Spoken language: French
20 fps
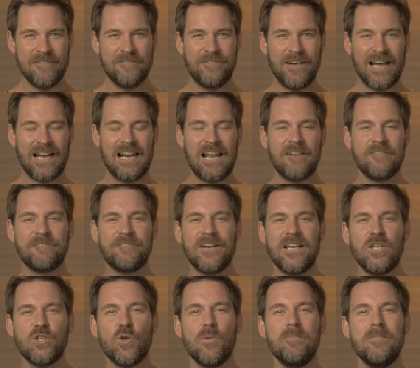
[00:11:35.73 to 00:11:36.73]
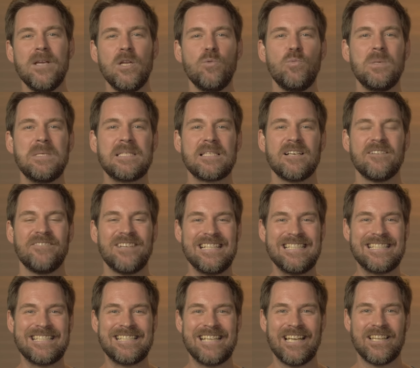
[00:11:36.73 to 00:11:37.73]
Vers la fin de
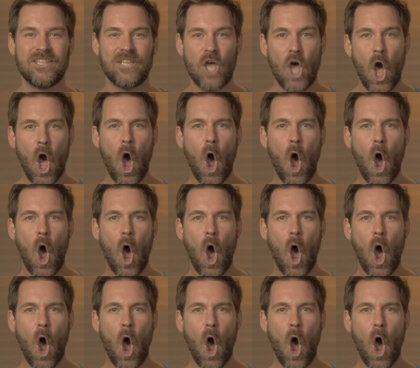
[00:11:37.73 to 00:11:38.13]
1827,